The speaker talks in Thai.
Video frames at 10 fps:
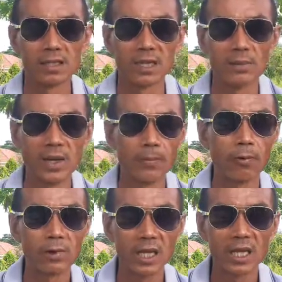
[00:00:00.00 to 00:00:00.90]
สำหรับ
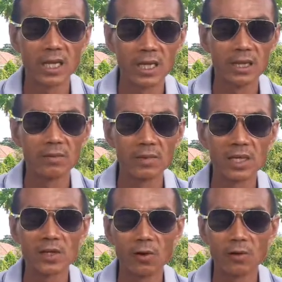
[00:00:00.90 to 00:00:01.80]
ผู้ที่มี
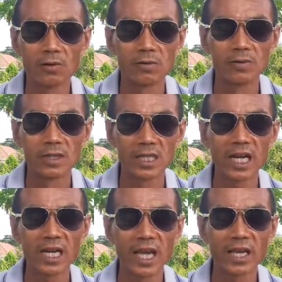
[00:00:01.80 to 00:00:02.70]
โชคยั
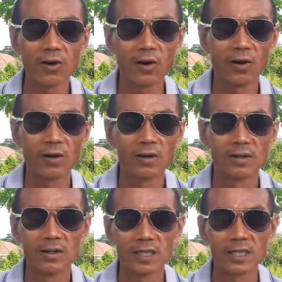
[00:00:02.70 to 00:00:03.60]
งไงก็
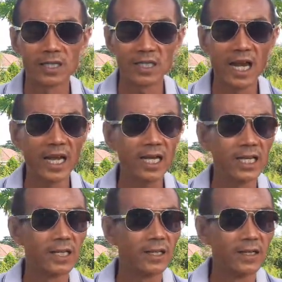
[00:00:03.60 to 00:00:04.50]
สาย
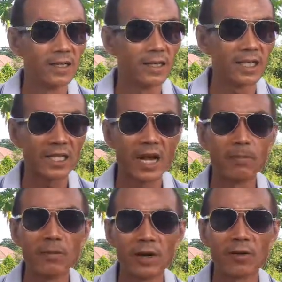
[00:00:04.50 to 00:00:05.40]

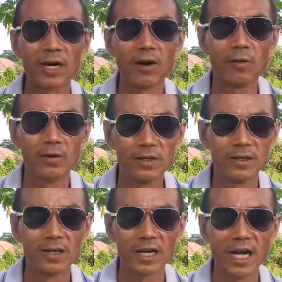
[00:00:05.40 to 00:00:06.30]
ทำของเรา
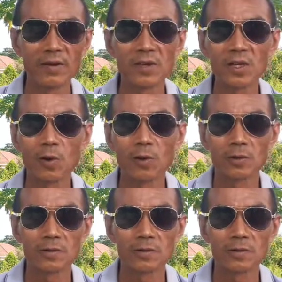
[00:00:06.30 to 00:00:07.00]
ใครมีโชค